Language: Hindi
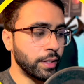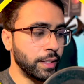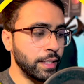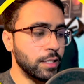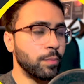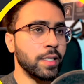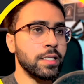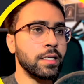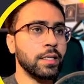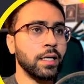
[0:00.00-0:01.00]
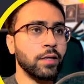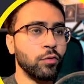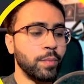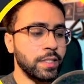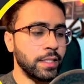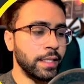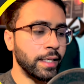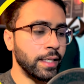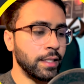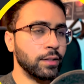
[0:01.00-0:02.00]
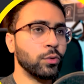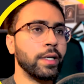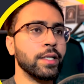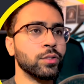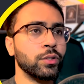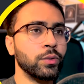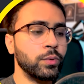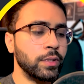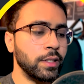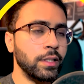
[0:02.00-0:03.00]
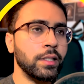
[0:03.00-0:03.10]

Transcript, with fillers: इज प्रेजेंट अगर वो प्रेजेंट है तो एस ओ यू टी